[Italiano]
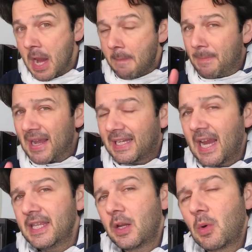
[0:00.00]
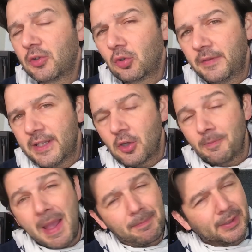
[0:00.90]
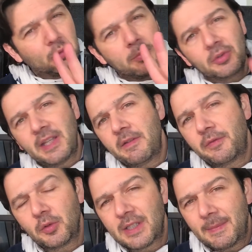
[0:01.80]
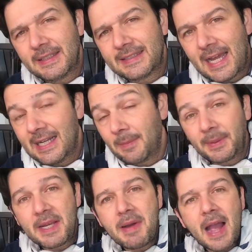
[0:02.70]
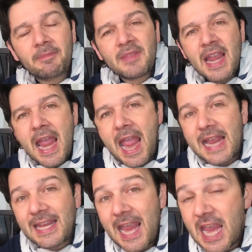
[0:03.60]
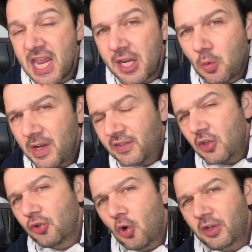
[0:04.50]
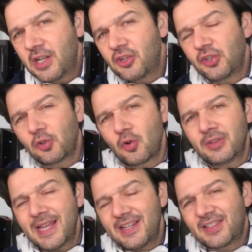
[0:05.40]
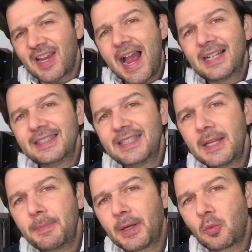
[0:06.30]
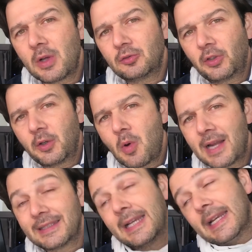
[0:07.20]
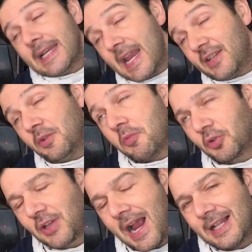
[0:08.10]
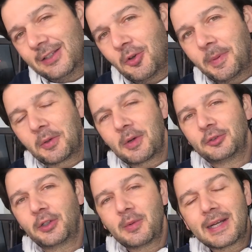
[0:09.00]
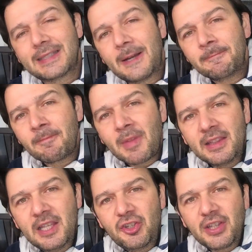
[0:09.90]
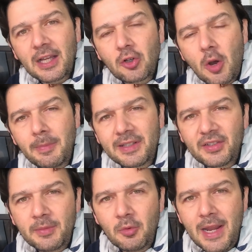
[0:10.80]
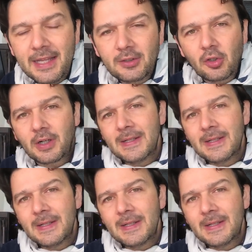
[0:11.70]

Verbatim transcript: Perché di questo video? Beh, per due motivi fondamentali. La prima è che in questi giorni ci sono dei saldi per quanto riguarda l'ennesimo saldo per quanto riguarda Digital Combat Simulator